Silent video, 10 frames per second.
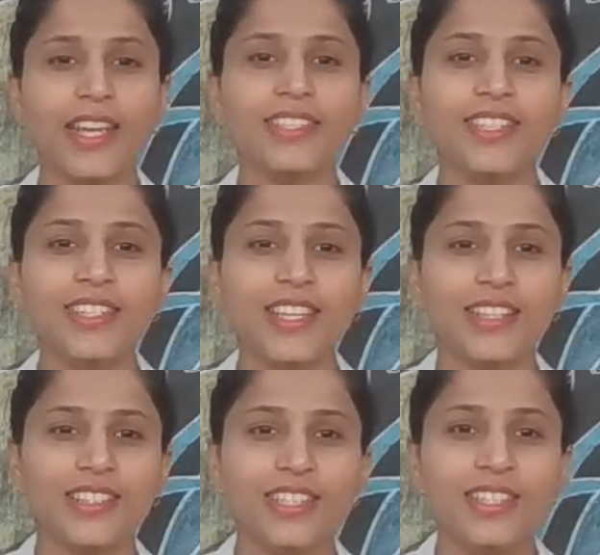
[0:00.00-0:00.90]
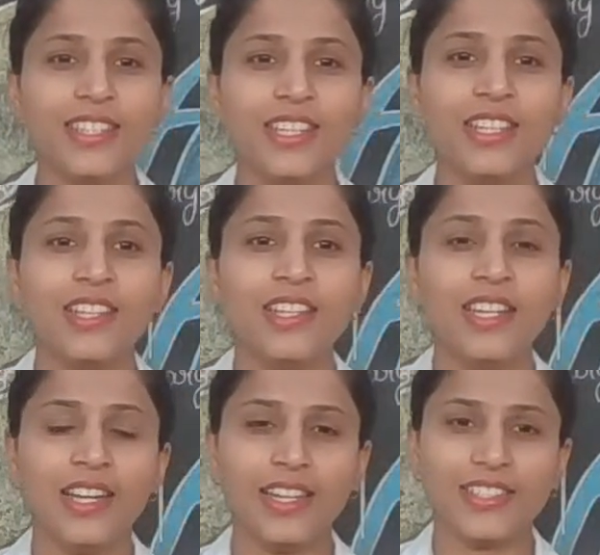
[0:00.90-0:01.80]
एक्सरसाइजेस
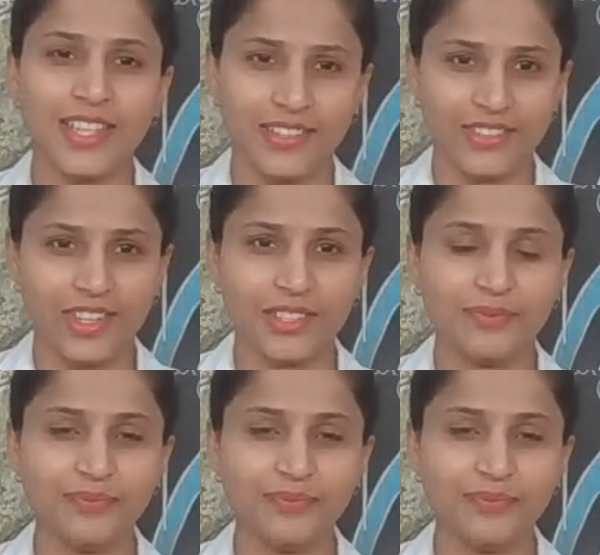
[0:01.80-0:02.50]
एक्सेट्रा